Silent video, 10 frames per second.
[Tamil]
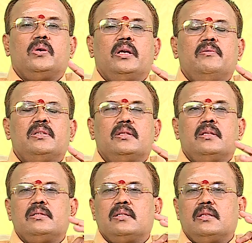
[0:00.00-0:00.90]
தொண்டை
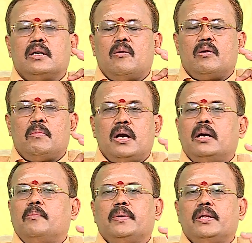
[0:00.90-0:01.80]
விஷயத்தில் சிறிது கவனமாக
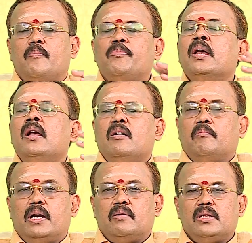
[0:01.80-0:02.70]
இருப்பது
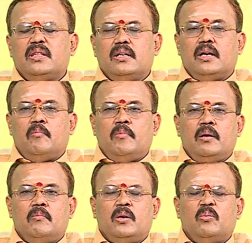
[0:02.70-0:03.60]
பல விதத்தில்
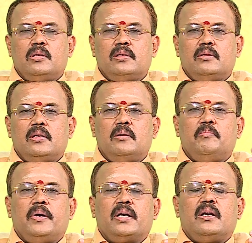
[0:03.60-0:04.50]
நன்மையும் அனுகூலத்தை தரும்
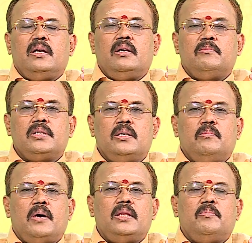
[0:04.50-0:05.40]
பற்களிலும் சிறு
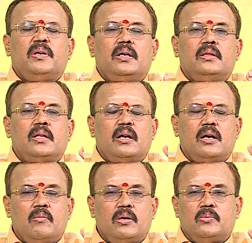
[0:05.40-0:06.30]
பாதிப்புகள் இருந்தாலும்
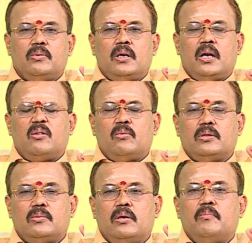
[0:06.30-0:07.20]
கவனத்துடன்
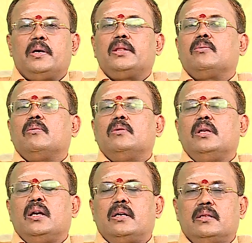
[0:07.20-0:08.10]
அனுகூலத்துடன் பார்த்துக்கொள்வது
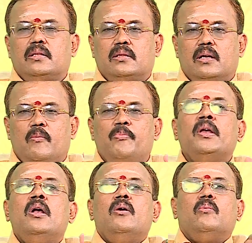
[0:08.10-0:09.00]
ஏற்றத்தை தரும்
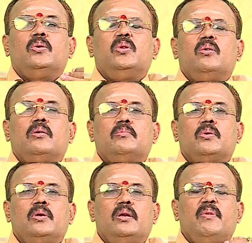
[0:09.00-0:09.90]
உத்தியோகம்
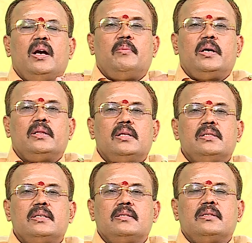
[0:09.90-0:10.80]
தொழில் வியாபாரத்தில்
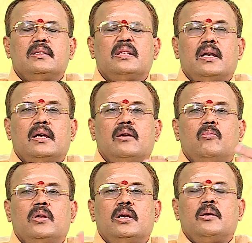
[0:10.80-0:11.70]
சிறு சிறு தடைகள்
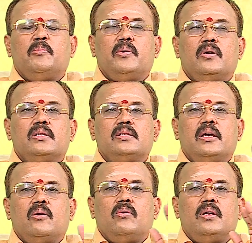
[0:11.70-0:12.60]
உடன் இருப்பவர்கள்
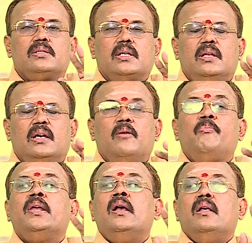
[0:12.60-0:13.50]
செய்யக்கூடிய சதிகள்
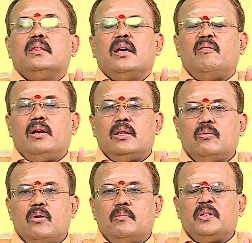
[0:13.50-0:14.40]
தேவையில்லாத
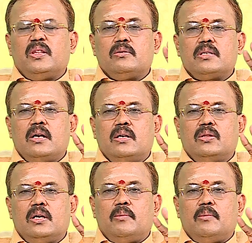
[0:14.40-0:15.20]
குழப்பத்தையோ சங்கடத்தையோ